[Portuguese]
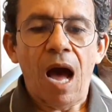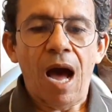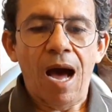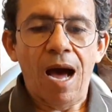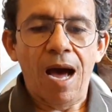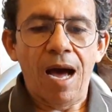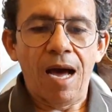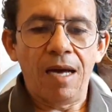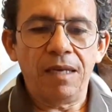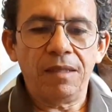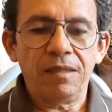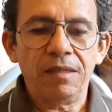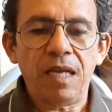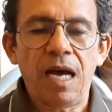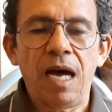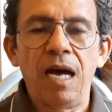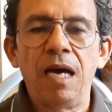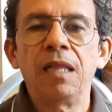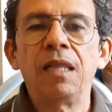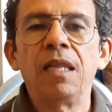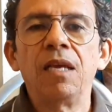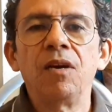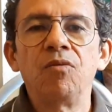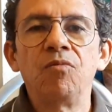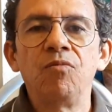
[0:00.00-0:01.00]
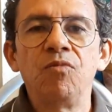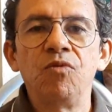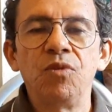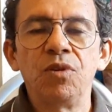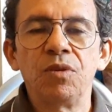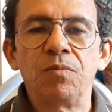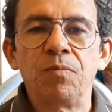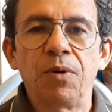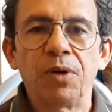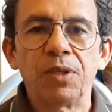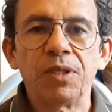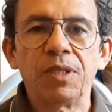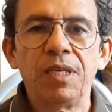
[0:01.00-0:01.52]
Ah, ah leu
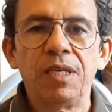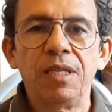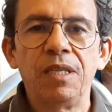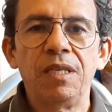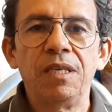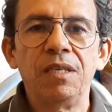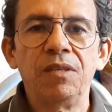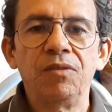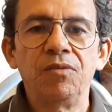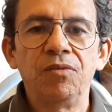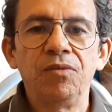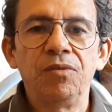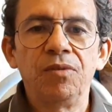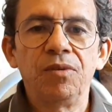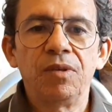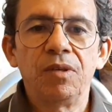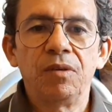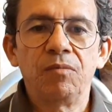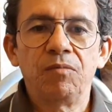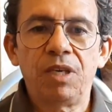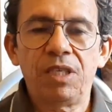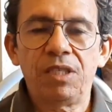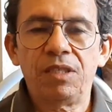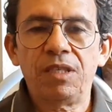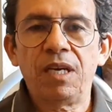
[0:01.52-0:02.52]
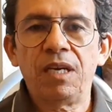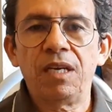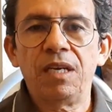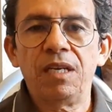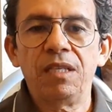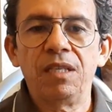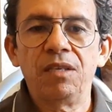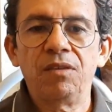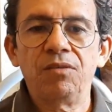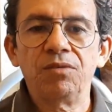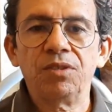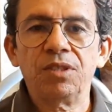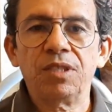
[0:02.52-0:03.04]
muito, pode ter lido, mas tá,
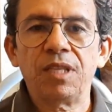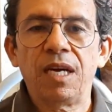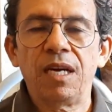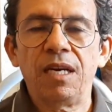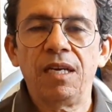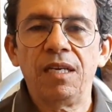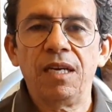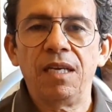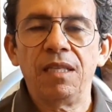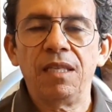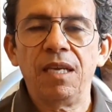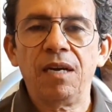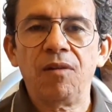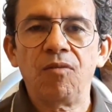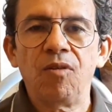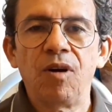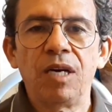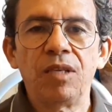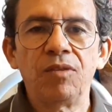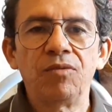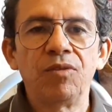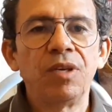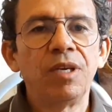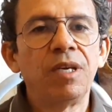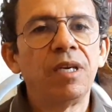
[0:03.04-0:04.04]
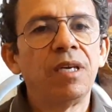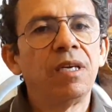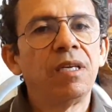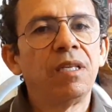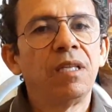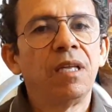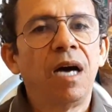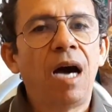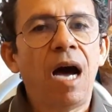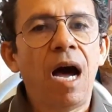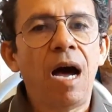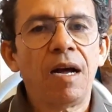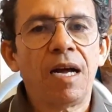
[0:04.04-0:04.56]
não está adequado.
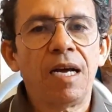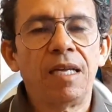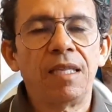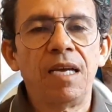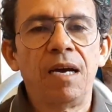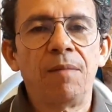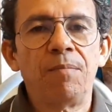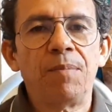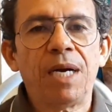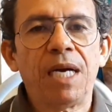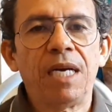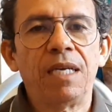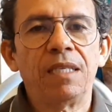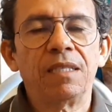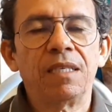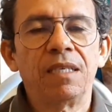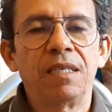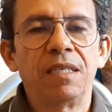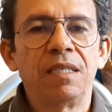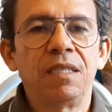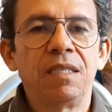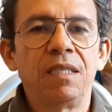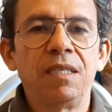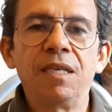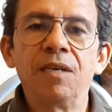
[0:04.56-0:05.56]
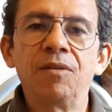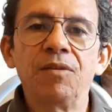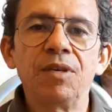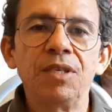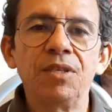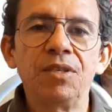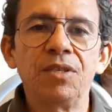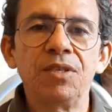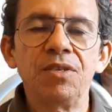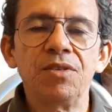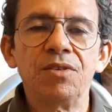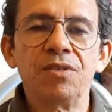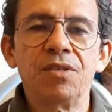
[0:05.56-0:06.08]
Ah, cadê a prática? Não
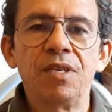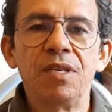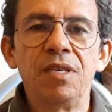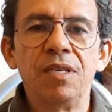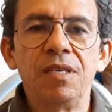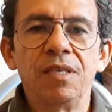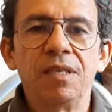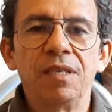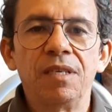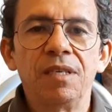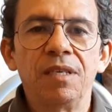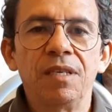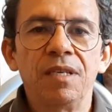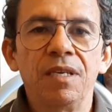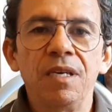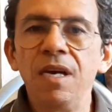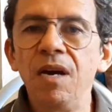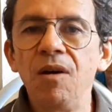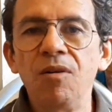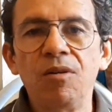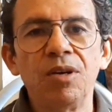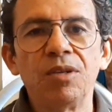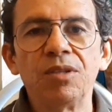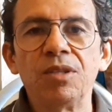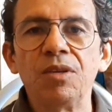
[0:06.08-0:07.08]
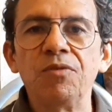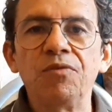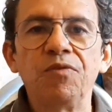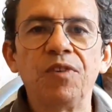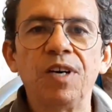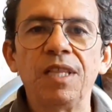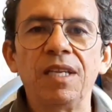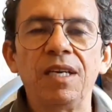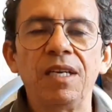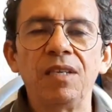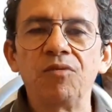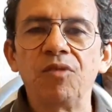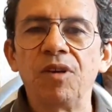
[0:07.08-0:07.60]
existe. É o que eu tenho
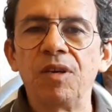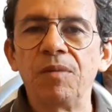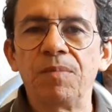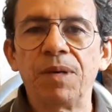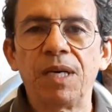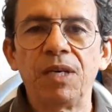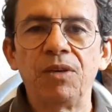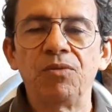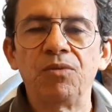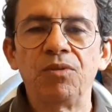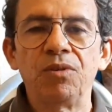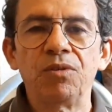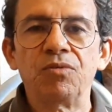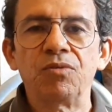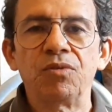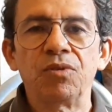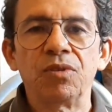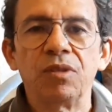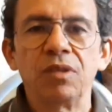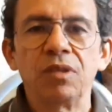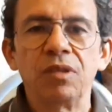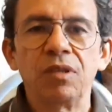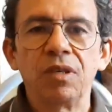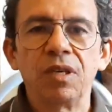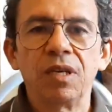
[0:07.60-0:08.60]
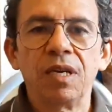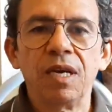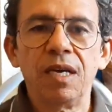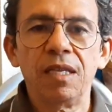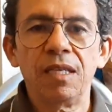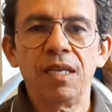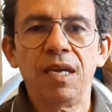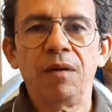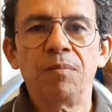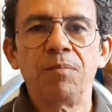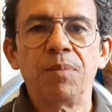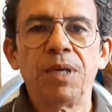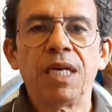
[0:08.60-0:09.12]
falado aí para outros.
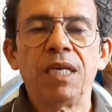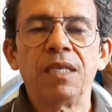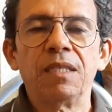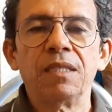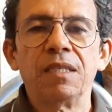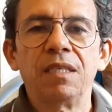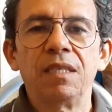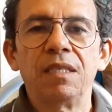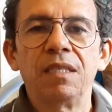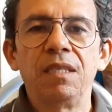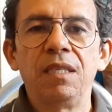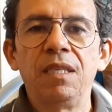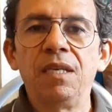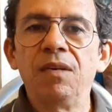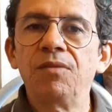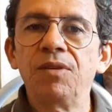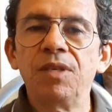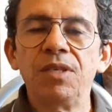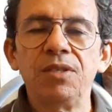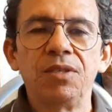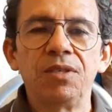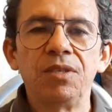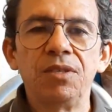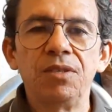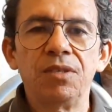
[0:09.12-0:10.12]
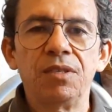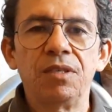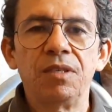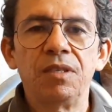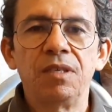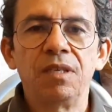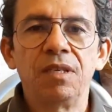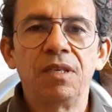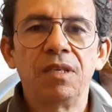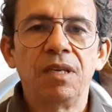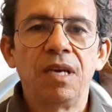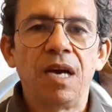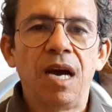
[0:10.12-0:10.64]
Cadê a prática? Não existe.
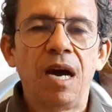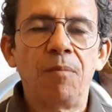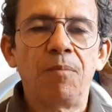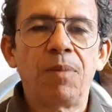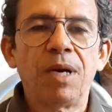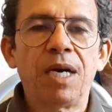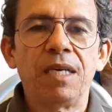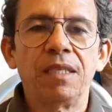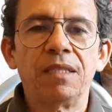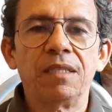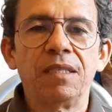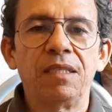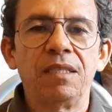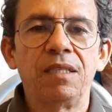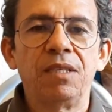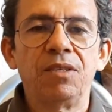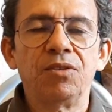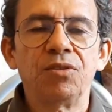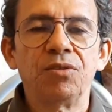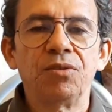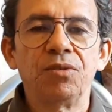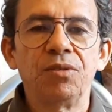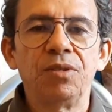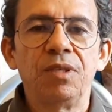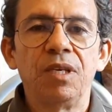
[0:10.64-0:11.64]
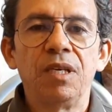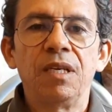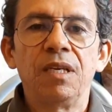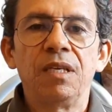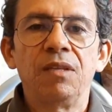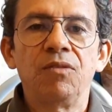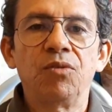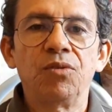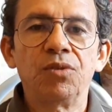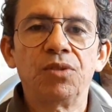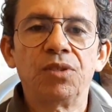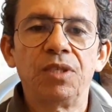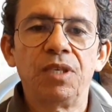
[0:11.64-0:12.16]
A prática deixou.
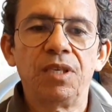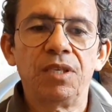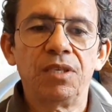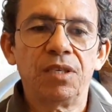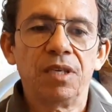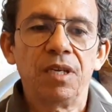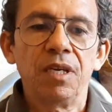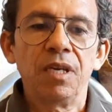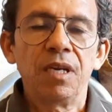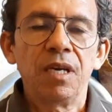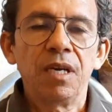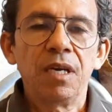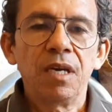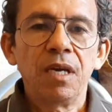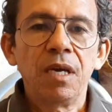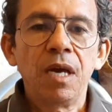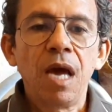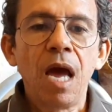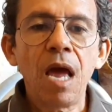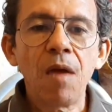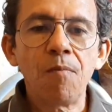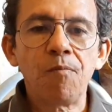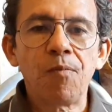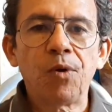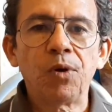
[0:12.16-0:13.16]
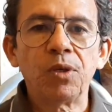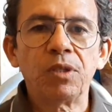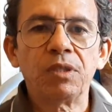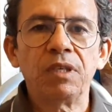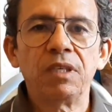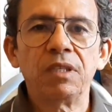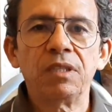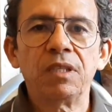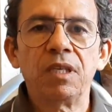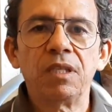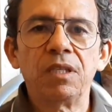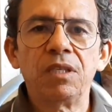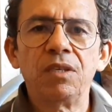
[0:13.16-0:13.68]
Ou seja, é
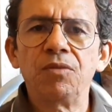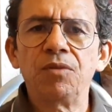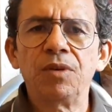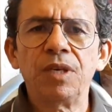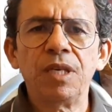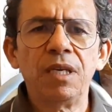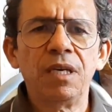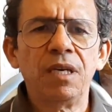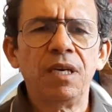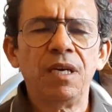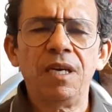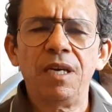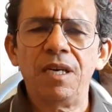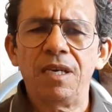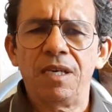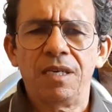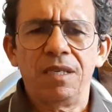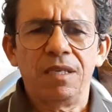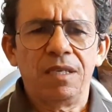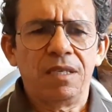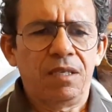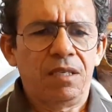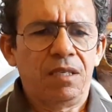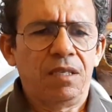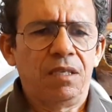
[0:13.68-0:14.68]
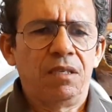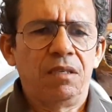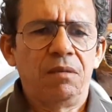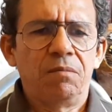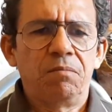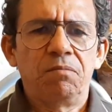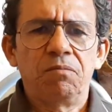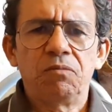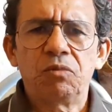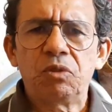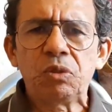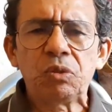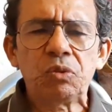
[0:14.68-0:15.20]
importante a teoria? É.
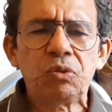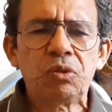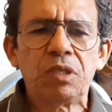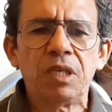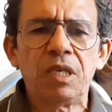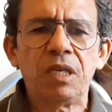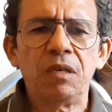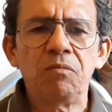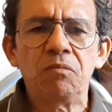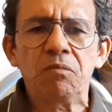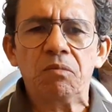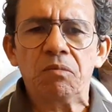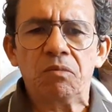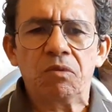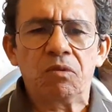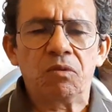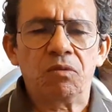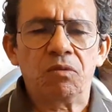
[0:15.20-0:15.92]
Não sei